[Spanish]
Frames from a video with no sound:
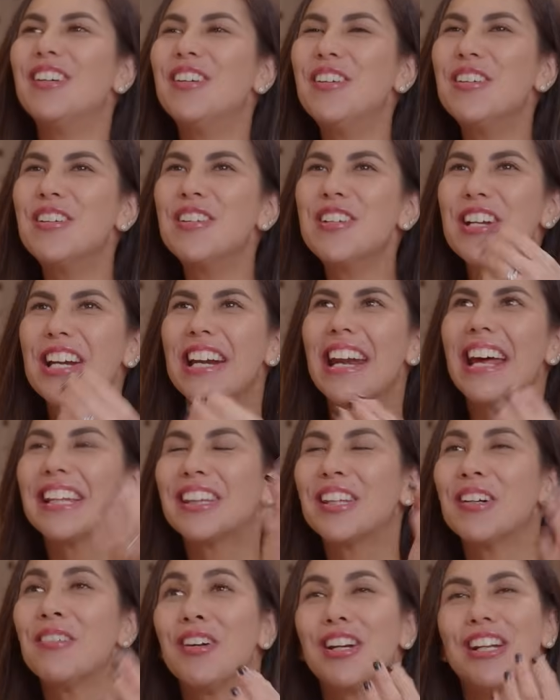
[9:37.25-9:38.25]
un
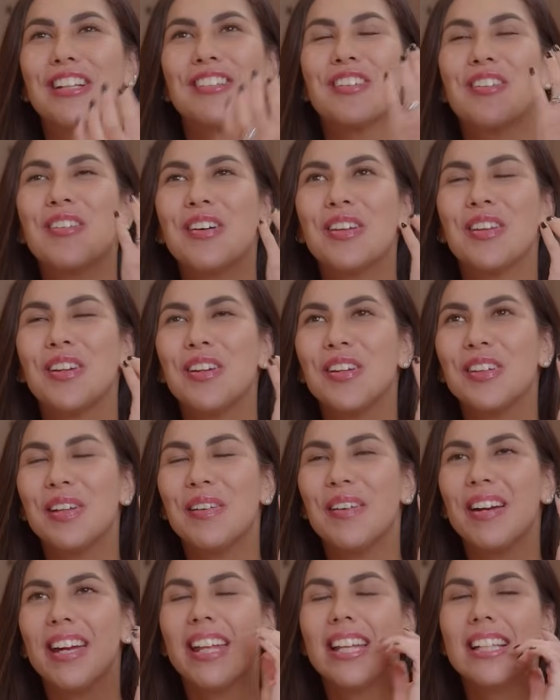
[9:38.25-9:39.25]
reto. Por eso cuando yo
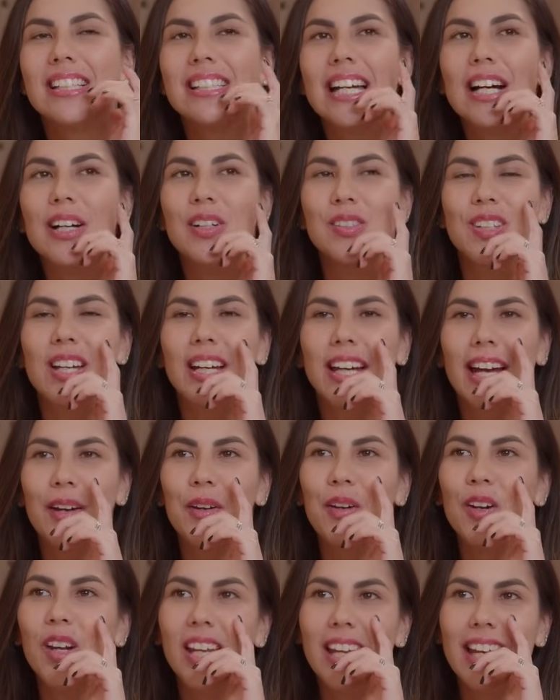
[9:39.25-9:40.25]
te veía decía, o sea,
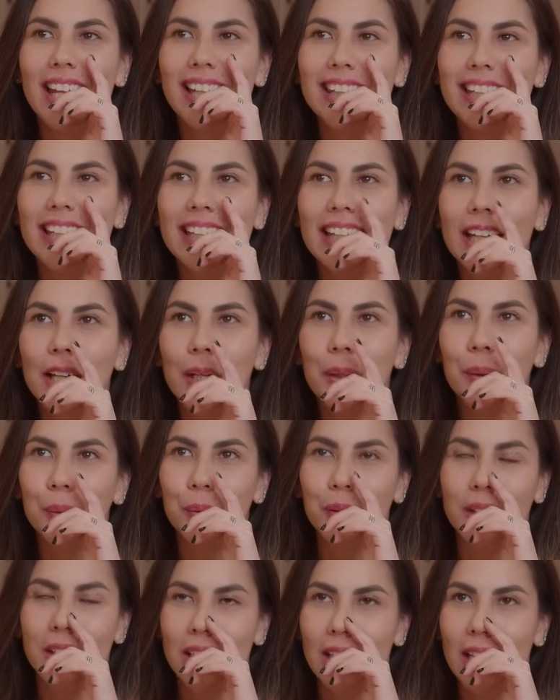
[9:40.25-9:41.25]
Carolina tiene
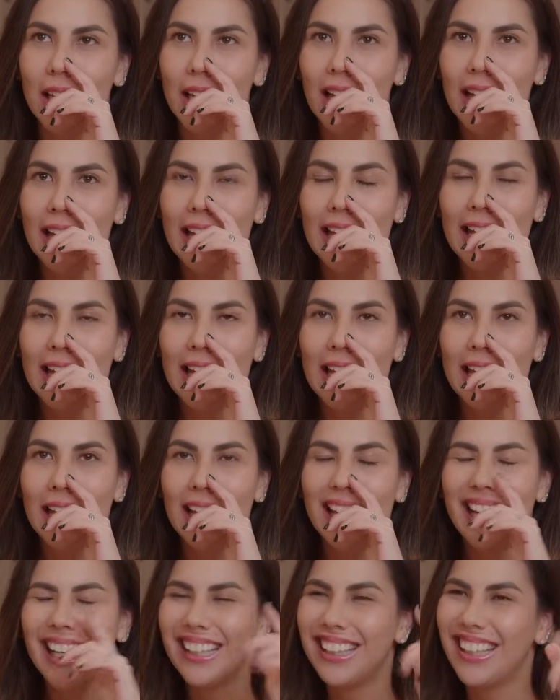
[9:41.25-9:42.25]
rutina,
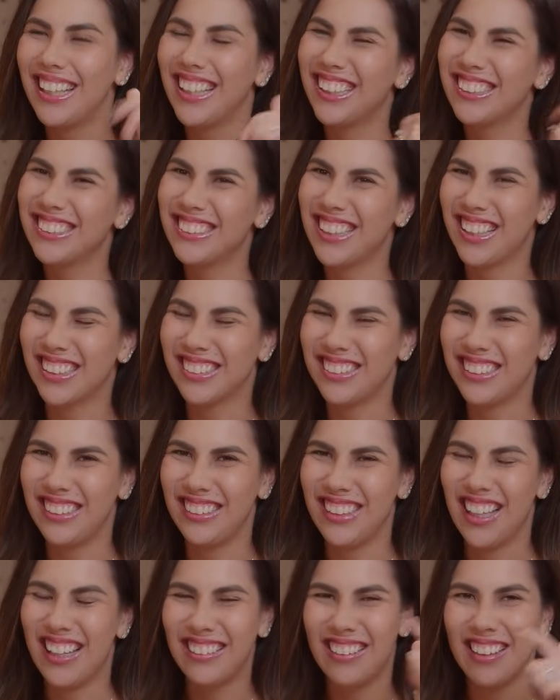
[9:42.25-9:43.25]
tiene
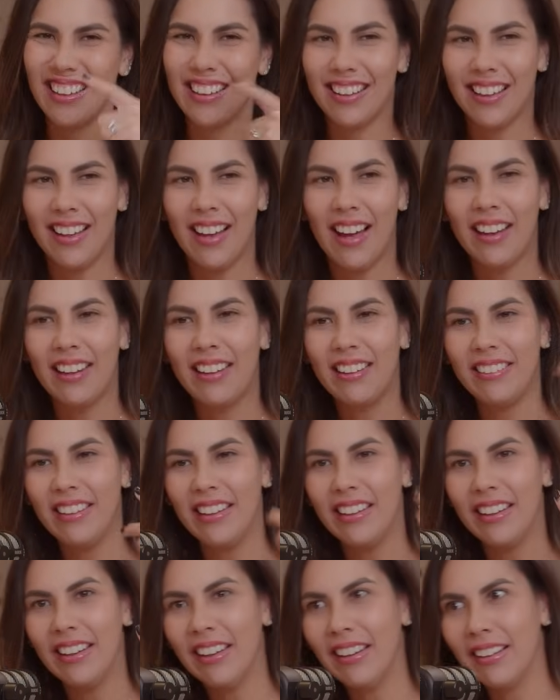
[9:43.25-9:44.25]
estercita, tiene hacky,
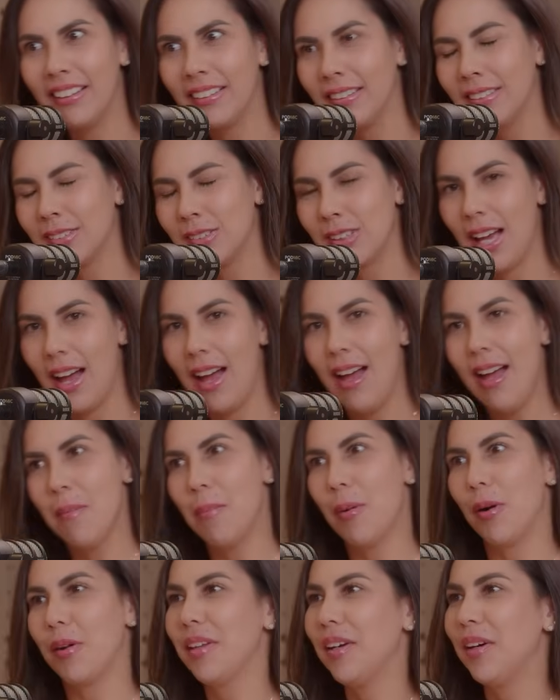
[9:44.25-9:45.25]
tiene... O sea,
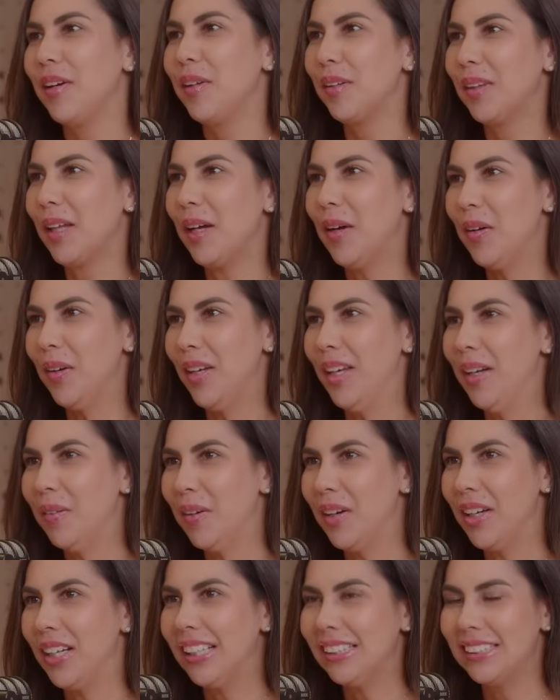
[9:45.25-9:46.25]
por Dios, yo tengo King
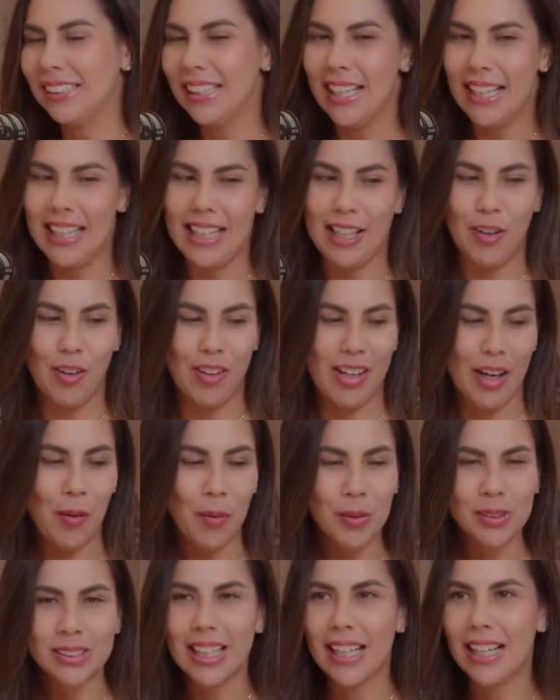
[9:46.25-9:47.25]
y con las
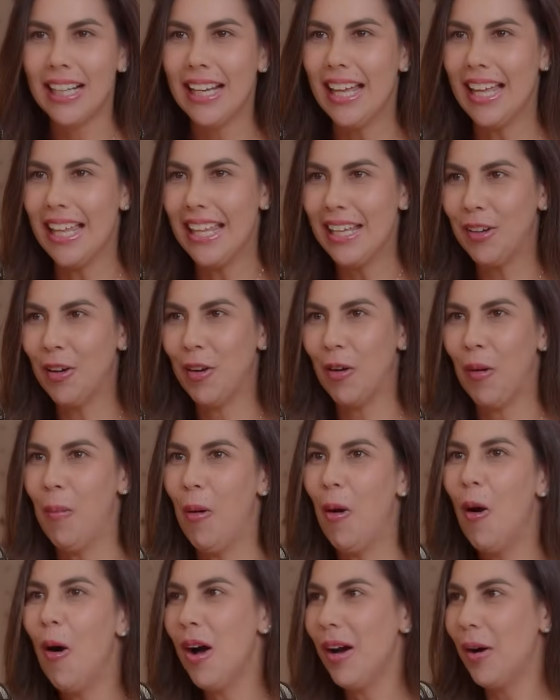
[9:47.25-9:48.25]
justas le dedico
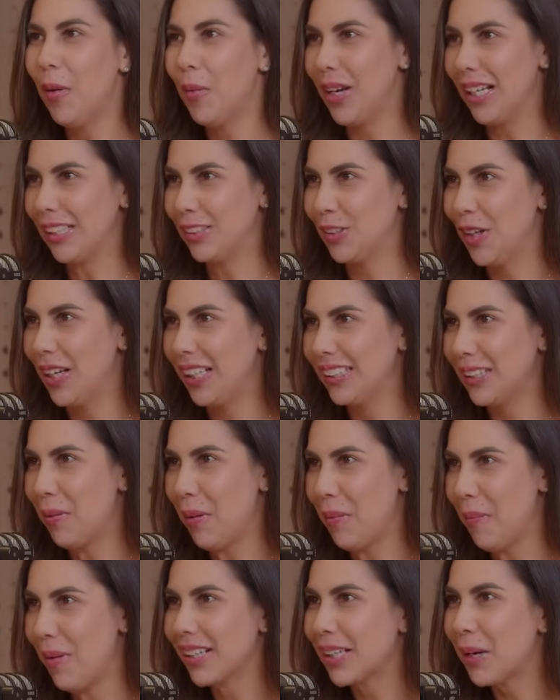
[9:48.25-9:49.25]
como unas horas a
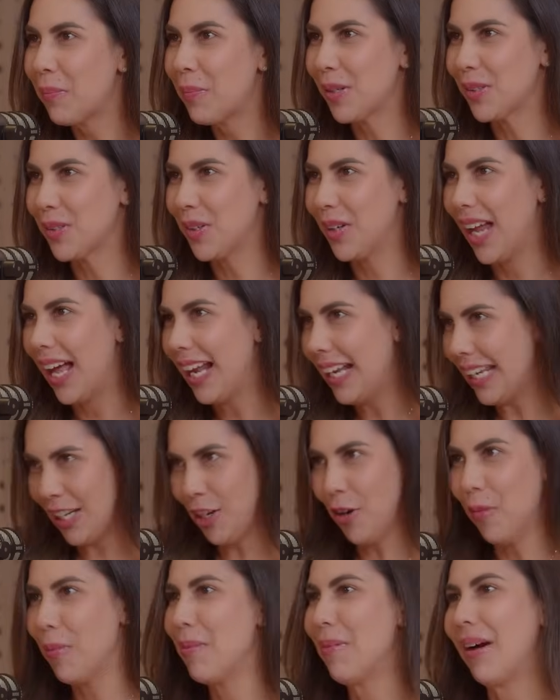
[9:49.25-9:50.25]
mi marca personal y
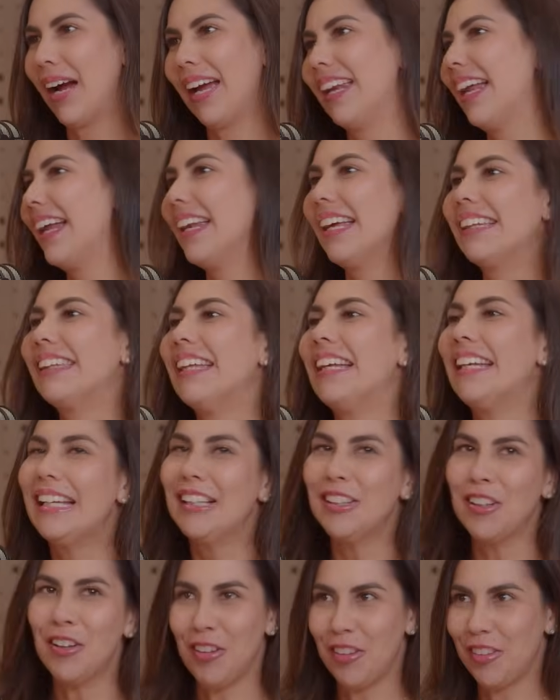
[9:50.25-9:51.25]
no me imaginaría
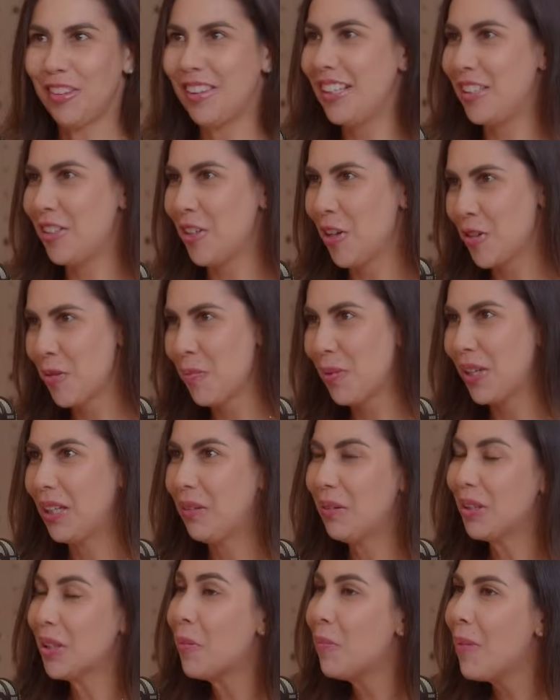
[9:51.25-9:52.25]
teniendo 18
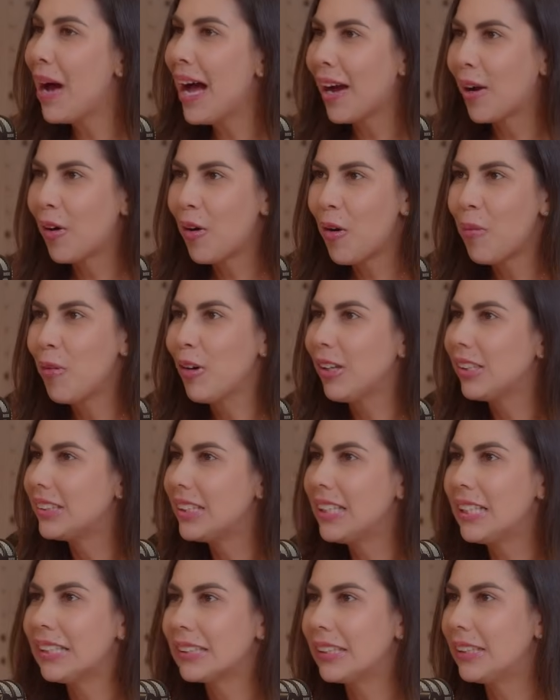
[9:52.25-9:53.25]
emprendimientos más. ¿Cómo
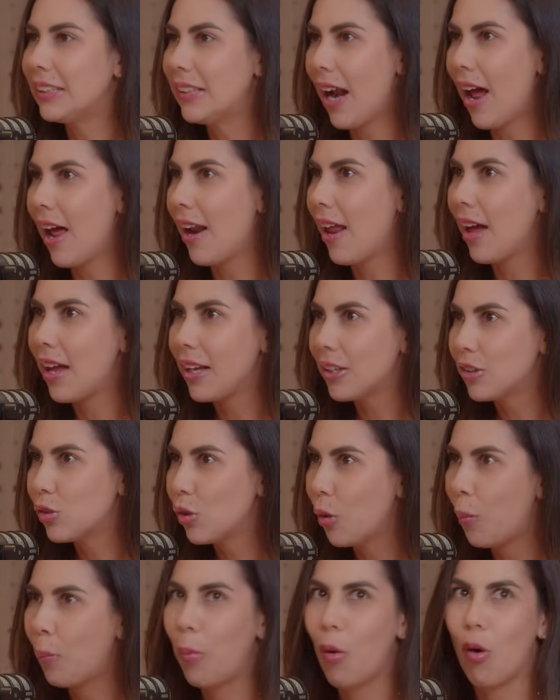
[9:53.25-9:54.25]
decides entrar a
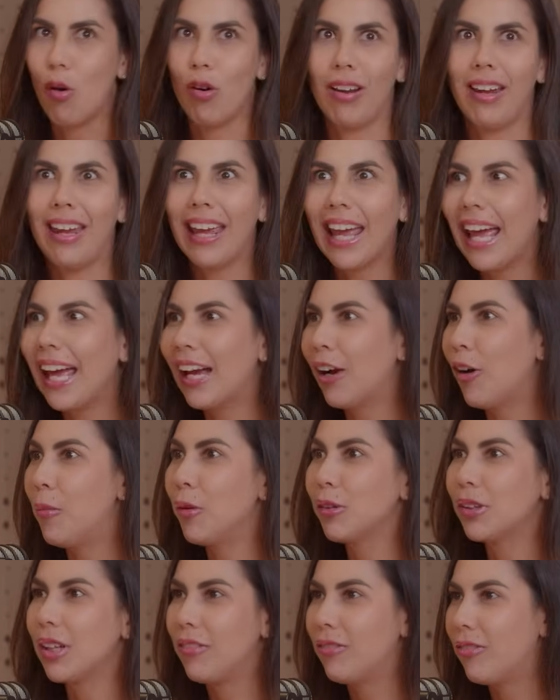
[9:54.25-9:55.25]
esto? ¿Por qué?
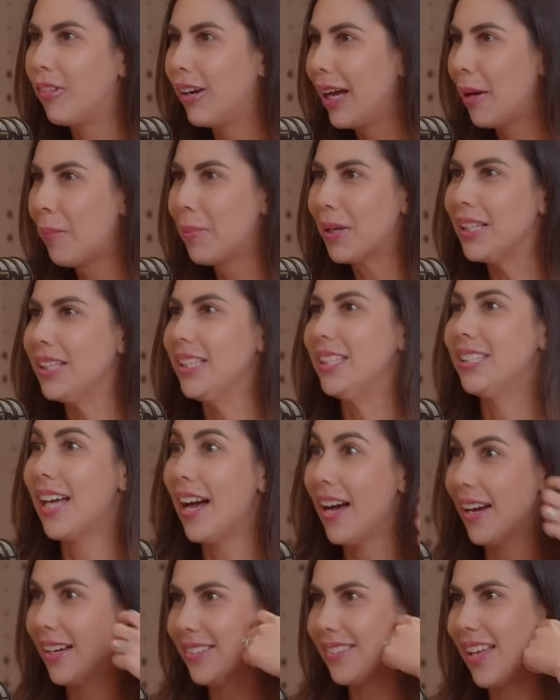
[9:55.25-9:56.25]
¿Cómo te fue?
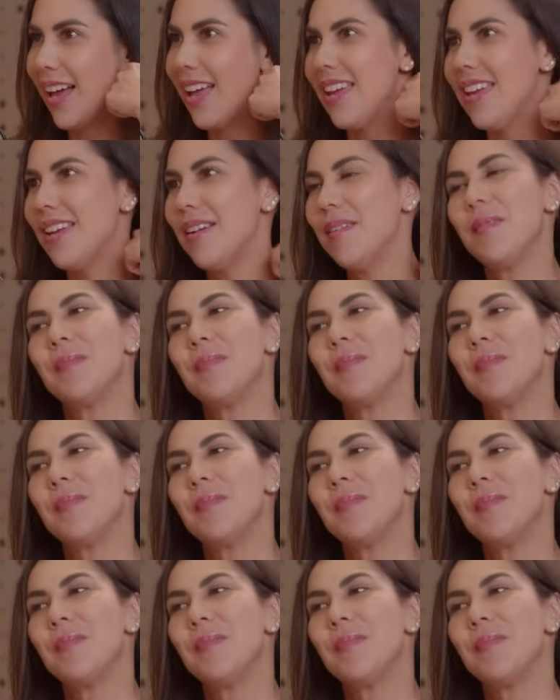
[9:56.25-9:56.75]
¿Aprendizajes ahí?